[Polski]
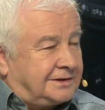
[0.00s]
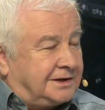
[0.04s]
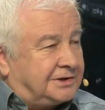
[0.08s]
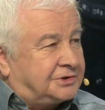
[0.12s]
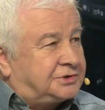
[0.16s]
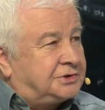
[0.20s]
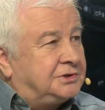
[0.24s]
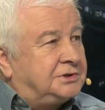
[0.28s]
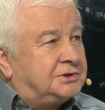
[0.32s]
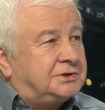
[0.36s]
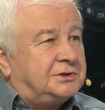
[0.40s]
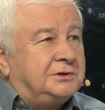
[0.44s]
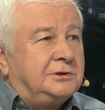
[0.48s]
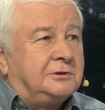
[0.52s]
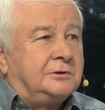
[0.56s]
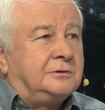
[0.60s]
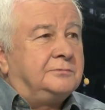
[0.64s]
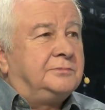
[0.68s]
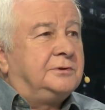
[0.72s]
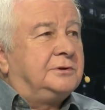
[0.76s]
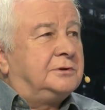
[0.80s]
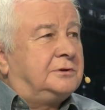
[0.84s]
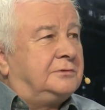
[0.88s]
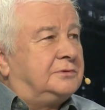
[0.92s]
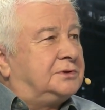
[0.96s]
Kaczyński nie robi
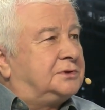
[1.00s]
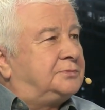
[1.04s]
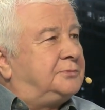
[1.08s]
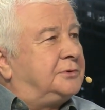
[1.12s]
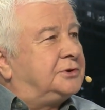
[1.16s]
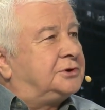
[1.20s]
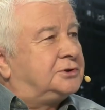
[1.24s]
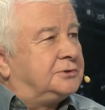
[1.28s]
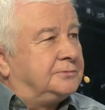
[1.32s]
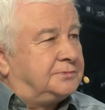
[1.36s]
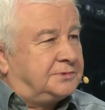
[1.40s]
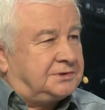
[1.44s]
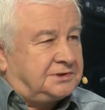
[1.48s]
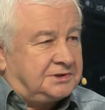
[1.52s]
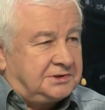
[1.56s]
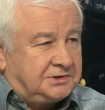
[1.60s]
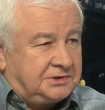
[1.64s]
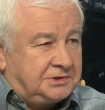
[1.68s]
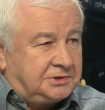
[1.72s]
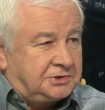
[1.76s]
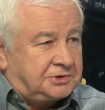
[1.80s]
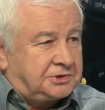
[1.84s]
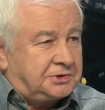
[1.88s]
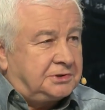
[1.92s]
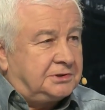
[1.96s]
plecie. to w sposób
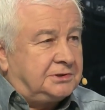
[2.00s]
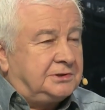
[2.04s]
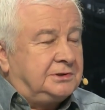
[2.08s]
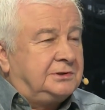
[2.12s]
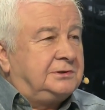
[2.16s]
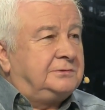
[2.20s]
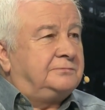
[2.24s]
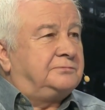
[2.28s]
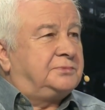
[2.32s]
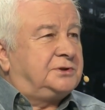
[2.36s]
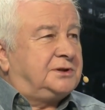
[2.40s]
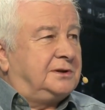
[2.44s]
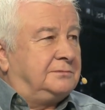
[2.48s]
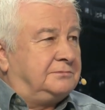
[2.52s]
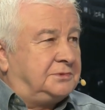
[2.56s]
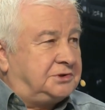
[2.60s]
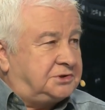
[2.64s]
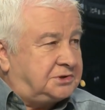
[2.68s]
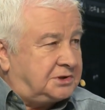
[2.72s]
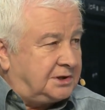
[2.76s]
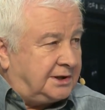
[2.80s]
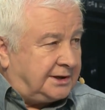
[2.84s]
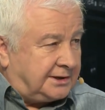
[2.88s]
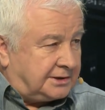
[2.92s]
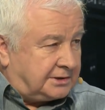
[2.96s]
cyniczny,
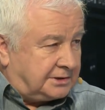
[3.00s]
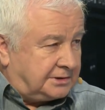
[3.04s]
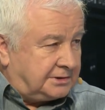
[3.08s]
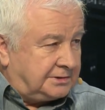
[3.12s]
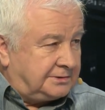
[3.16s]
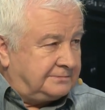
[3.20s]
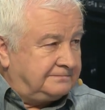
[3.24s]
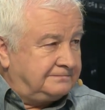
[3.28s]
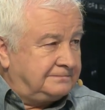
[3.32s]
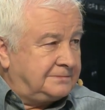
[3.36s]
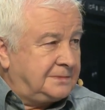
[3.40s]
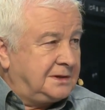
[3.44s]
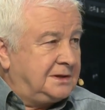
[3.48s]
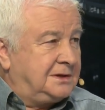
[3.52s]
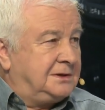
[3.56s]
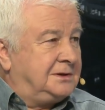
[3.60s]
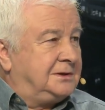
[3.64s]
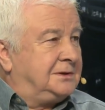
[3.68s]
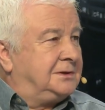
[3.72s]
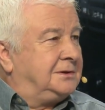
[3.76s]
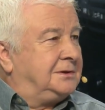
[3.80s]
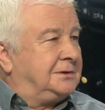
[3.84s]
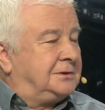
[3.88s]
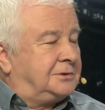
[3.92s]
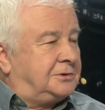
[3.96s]
przemyślany.
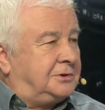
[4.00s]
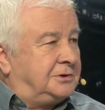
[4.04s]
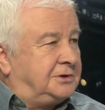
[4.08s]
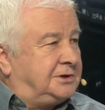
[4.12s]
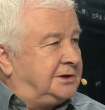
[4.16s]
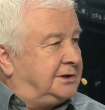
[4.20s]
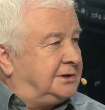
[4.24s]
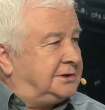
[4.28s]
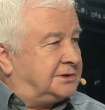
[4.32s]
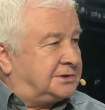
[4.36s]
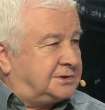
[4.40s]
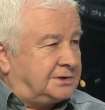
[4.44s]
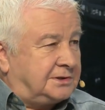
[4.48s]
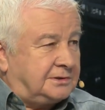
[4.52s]
To nie jest,